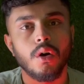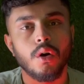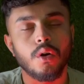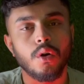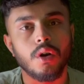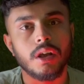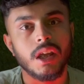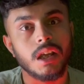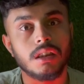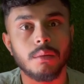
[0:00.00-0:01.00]
और
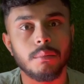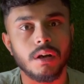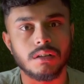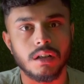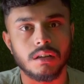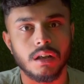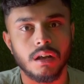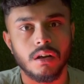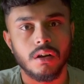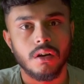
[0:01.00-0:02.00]
रौनक एकदम डर जाता
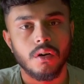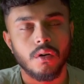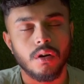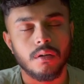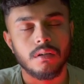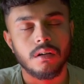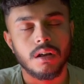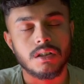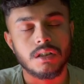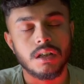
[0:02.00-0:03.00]
है और
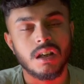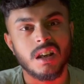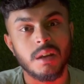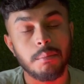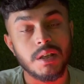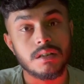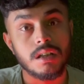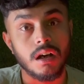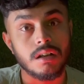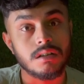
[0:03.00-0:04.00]
ऐसी क्रीपी सी
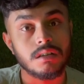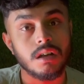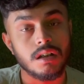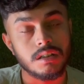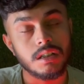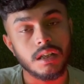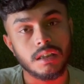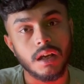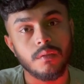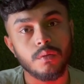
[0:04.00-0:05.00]
हंसी
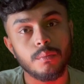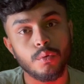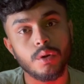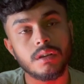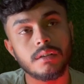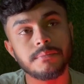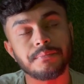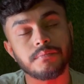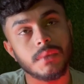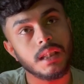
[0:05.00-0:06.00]
देता है वो मोहित
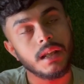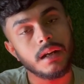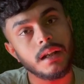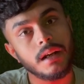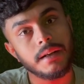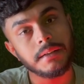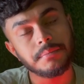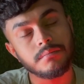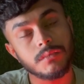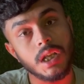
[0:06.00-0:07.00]
लेटे लेटे
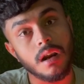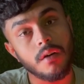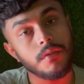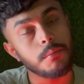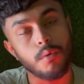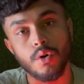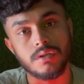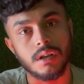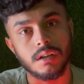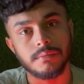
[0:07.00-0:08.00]
डरावनी बहुत
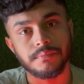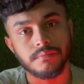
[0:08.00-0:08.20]
ज़्यादा